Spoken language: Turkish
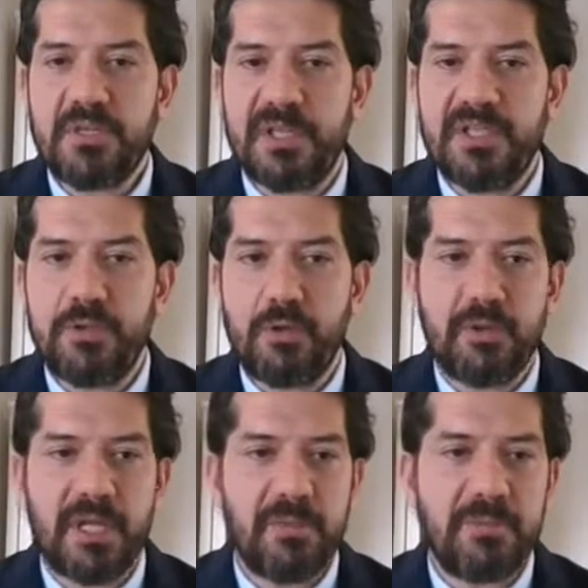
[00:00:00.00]
Basit
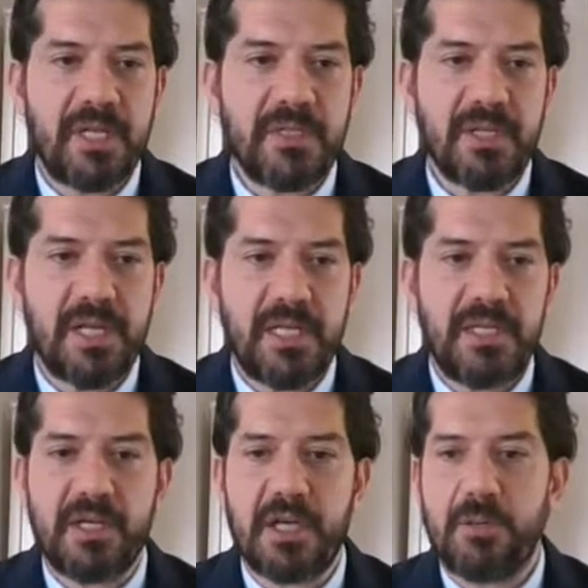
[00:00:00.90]
önlemler, el
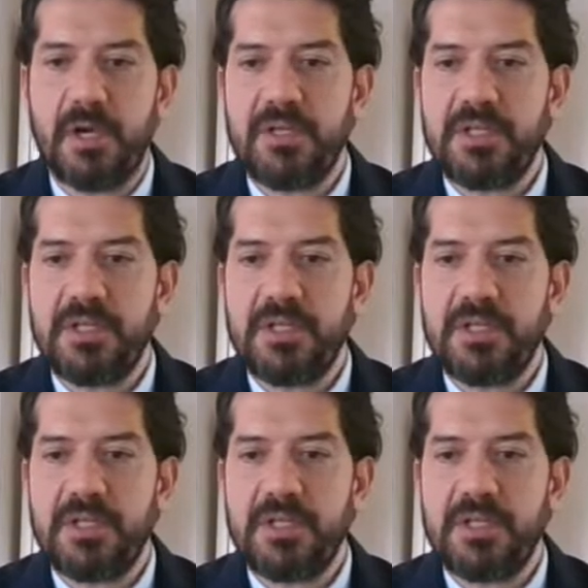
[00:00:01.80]
yıkama,